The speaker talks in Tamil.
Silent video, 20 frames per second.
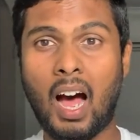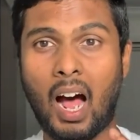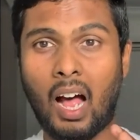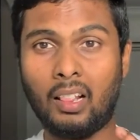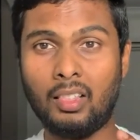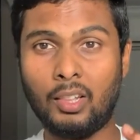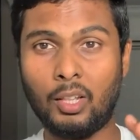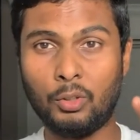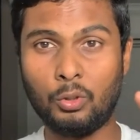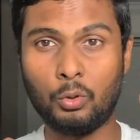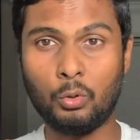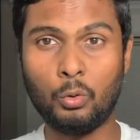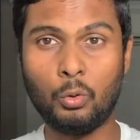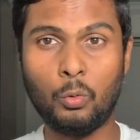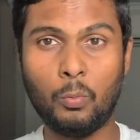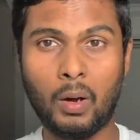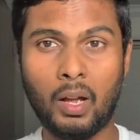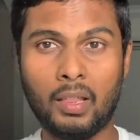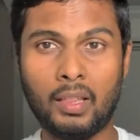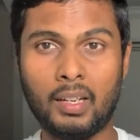அந்த ஜூ
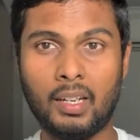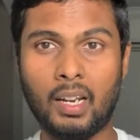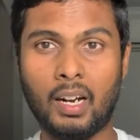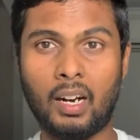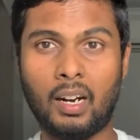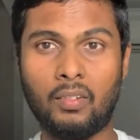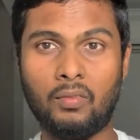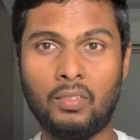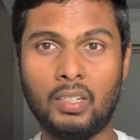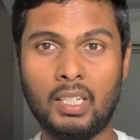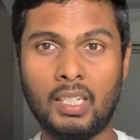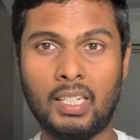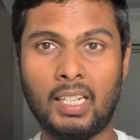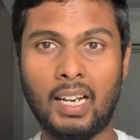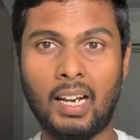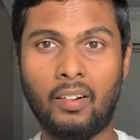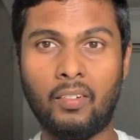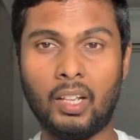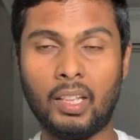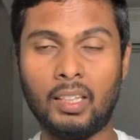மாதிரியான
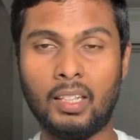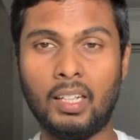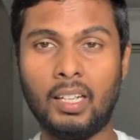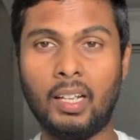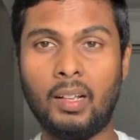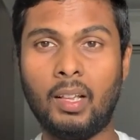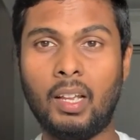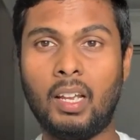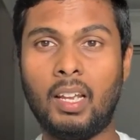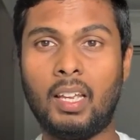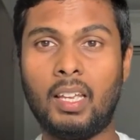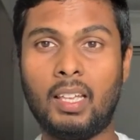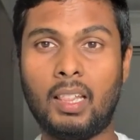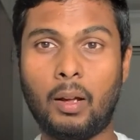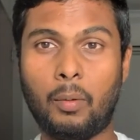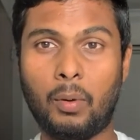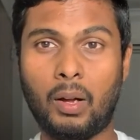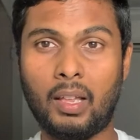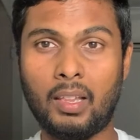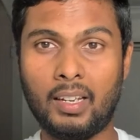வீட்டில் வந்து இதை
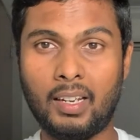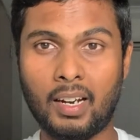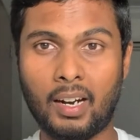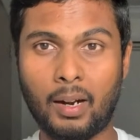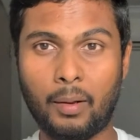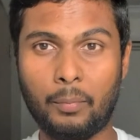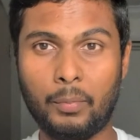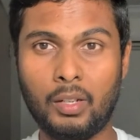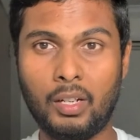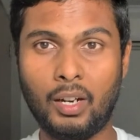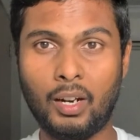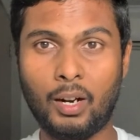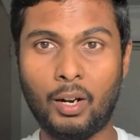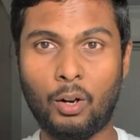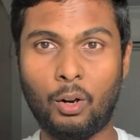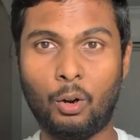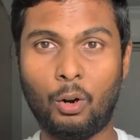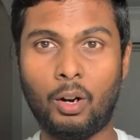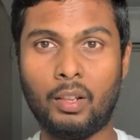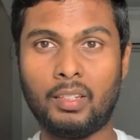மாதிரியான
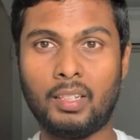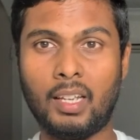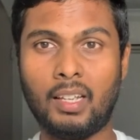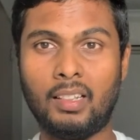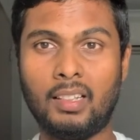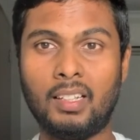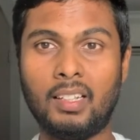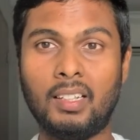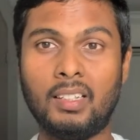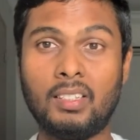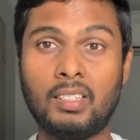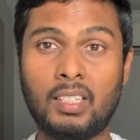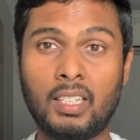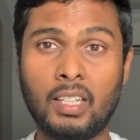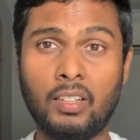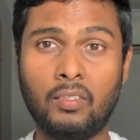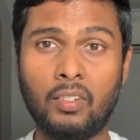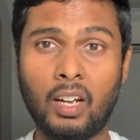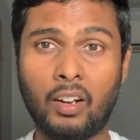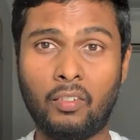மிருகங்களோடு சேர்ந்து
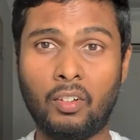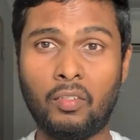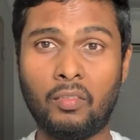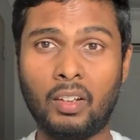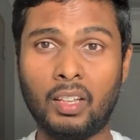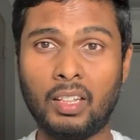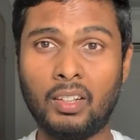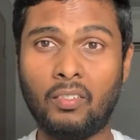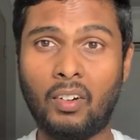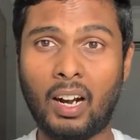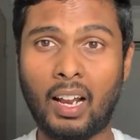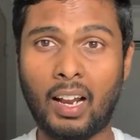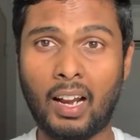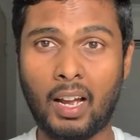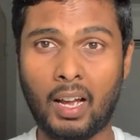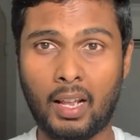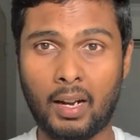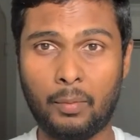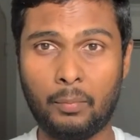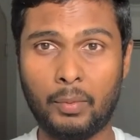ஸ்டீவர்வின் வந்து வளர
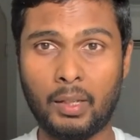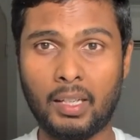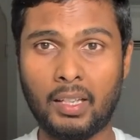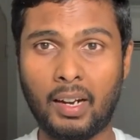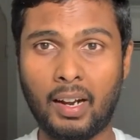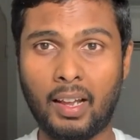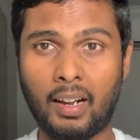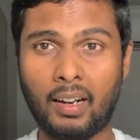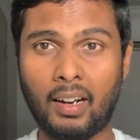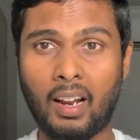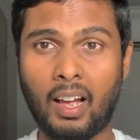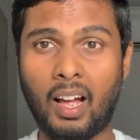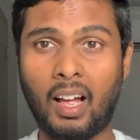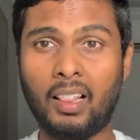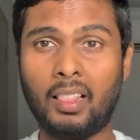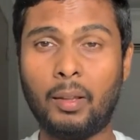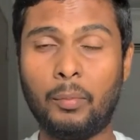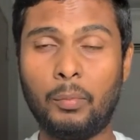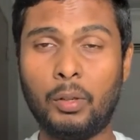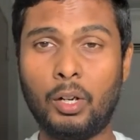ஆரம்பிக்கிறார்
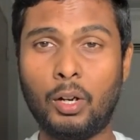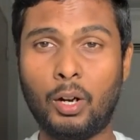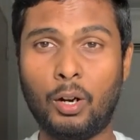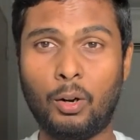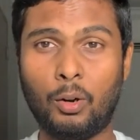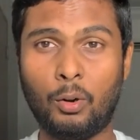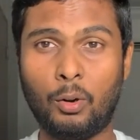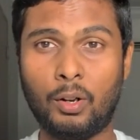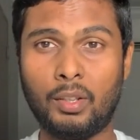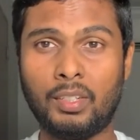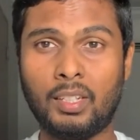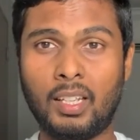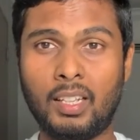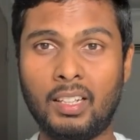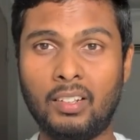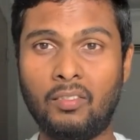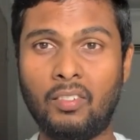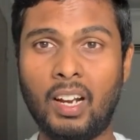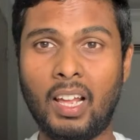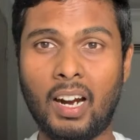அந்த மிருகங்களோடு
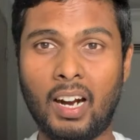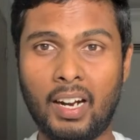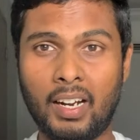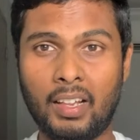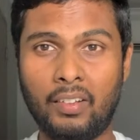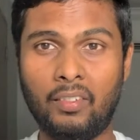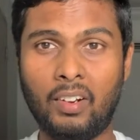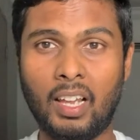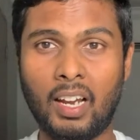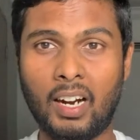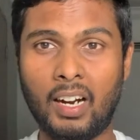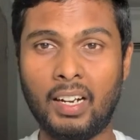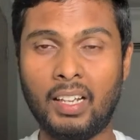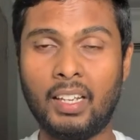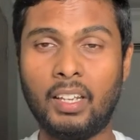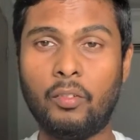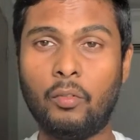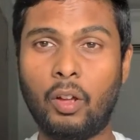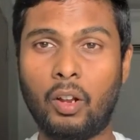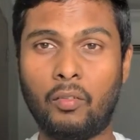சேர்ந்து விளையாடி விளையாடி
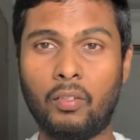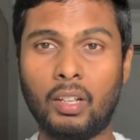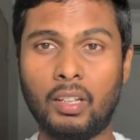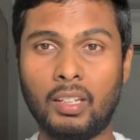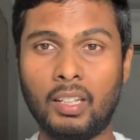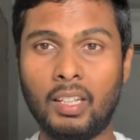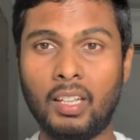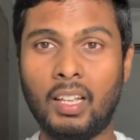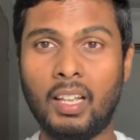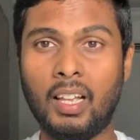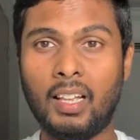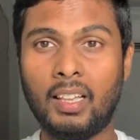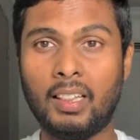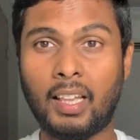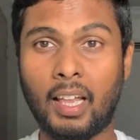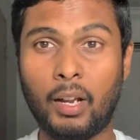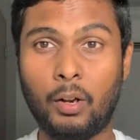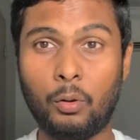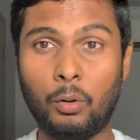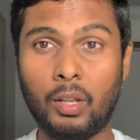இவர் வந்து
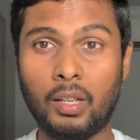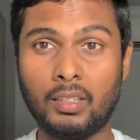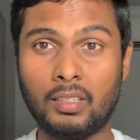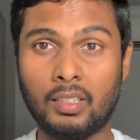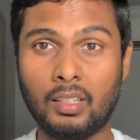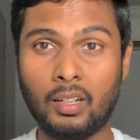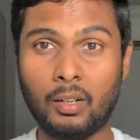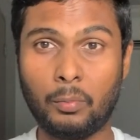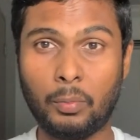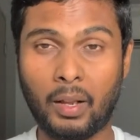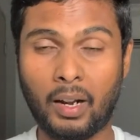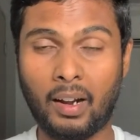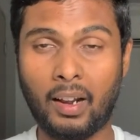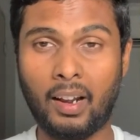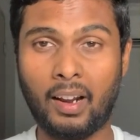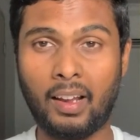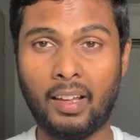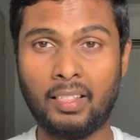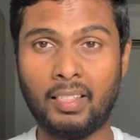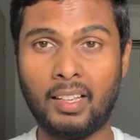தன்னுடைய சிறு
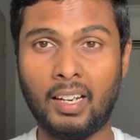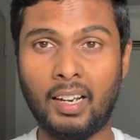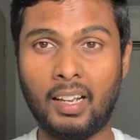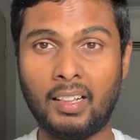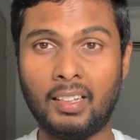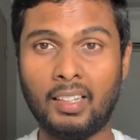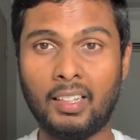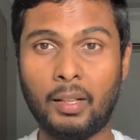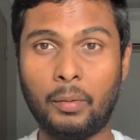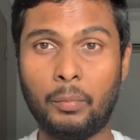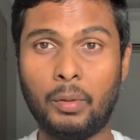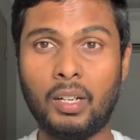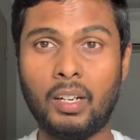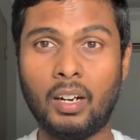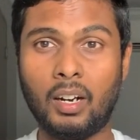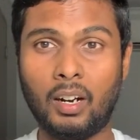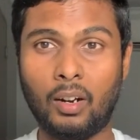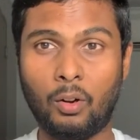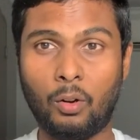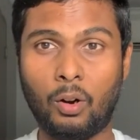பராயத்திலேருந்து இந்த
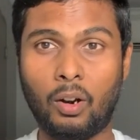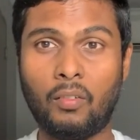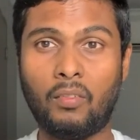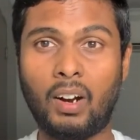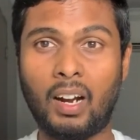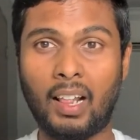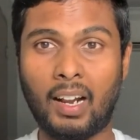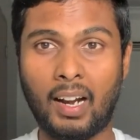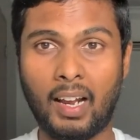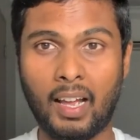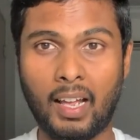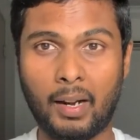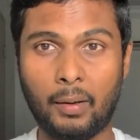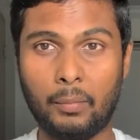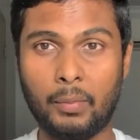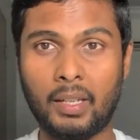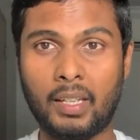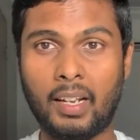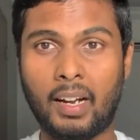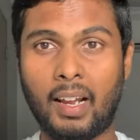மிருகங்களோட வளர
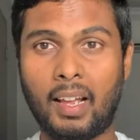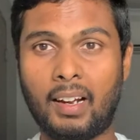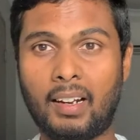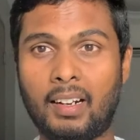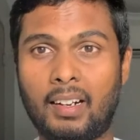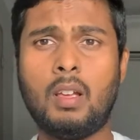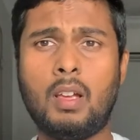ஆரம்பிக்கிறார்